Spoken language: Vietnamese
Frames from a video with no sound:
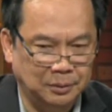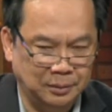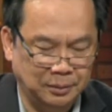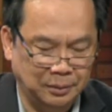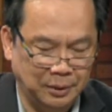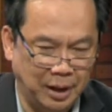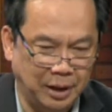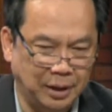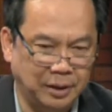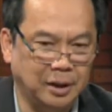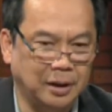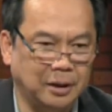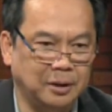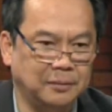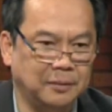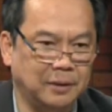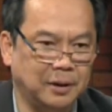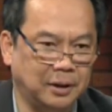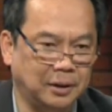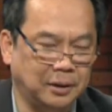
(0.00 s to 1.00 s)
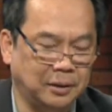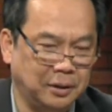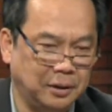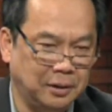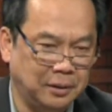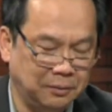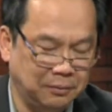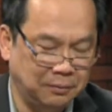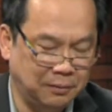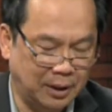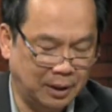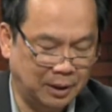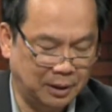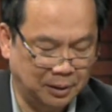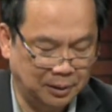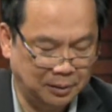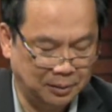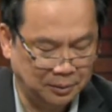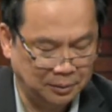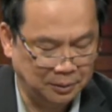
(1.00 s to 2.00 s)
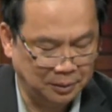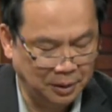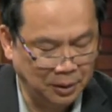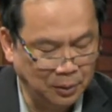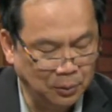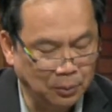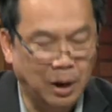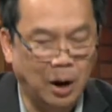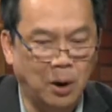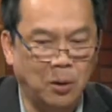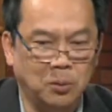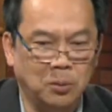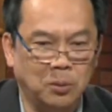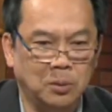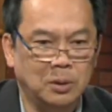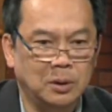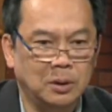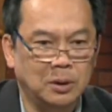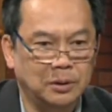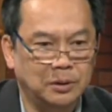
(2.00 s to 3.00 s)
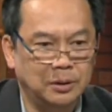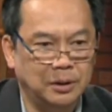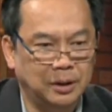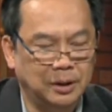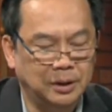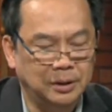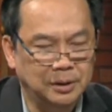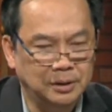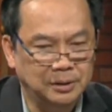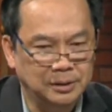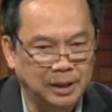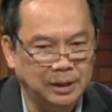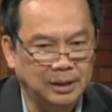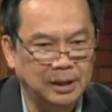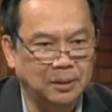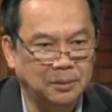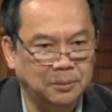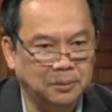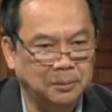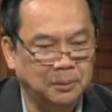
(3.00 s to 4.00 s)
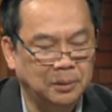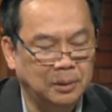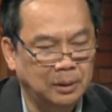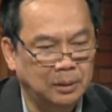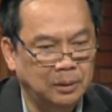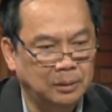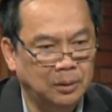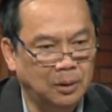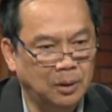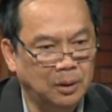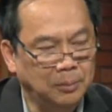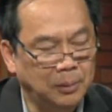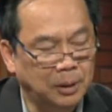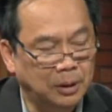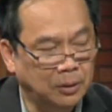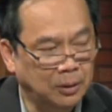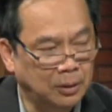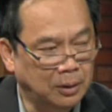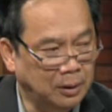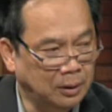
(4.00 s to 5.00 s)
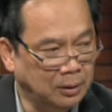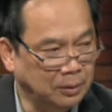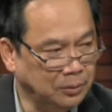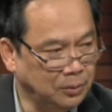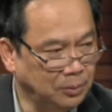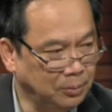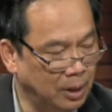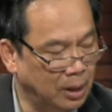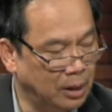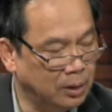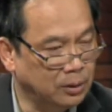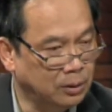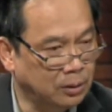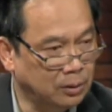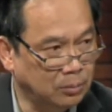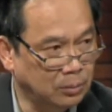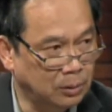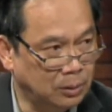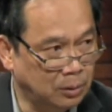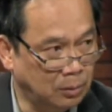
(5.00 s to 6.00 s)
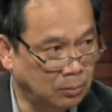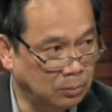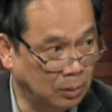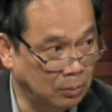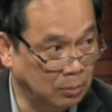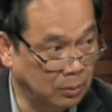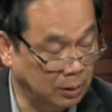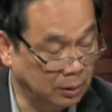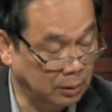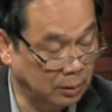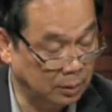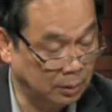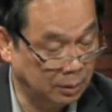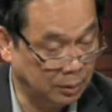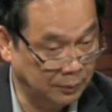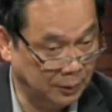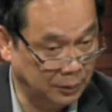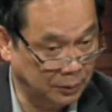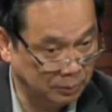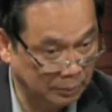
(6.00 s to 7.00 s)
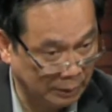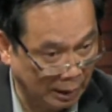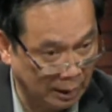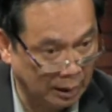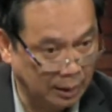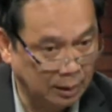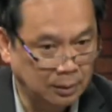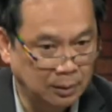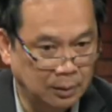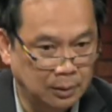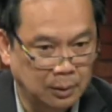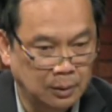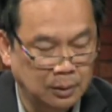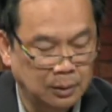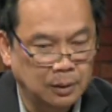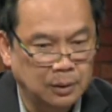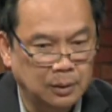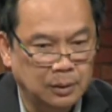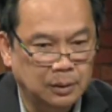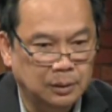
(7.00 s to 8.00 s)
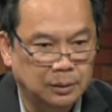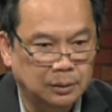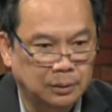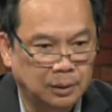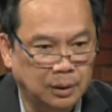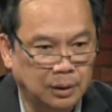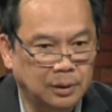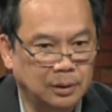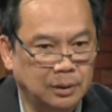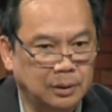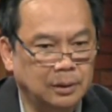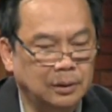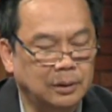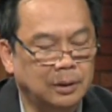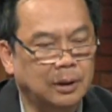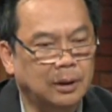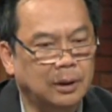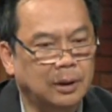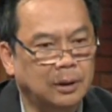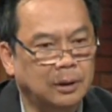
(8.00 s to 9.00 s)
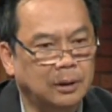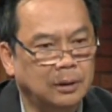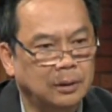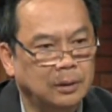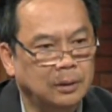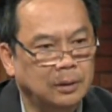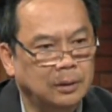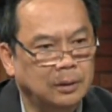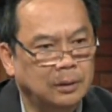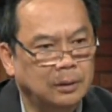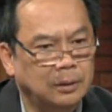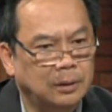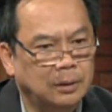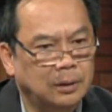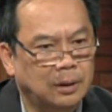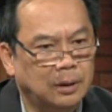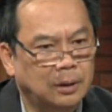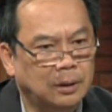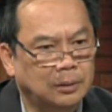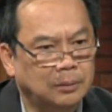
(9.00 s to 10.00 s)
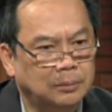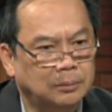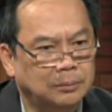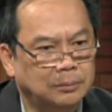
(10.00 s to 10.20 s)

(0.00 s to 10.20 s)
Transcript: đề cử và và yêu cầu những cái chính sách nào đó mà nó giúp đỡ cho cộng, cộng đồng à, người Việt chúng ta thì uh, uh,